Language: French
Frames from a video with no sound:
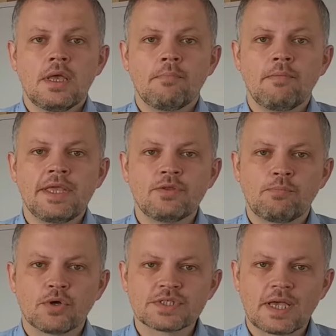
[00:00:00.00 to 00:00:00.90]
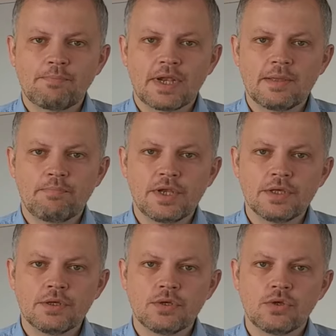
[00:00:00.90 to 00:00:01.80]
mais il ne pensera pas les
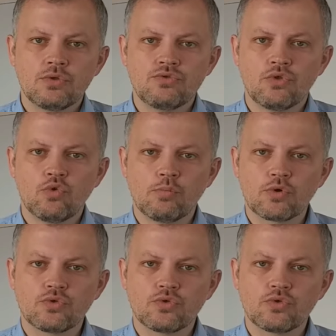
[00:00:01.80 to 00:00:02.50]
plaies de nombreux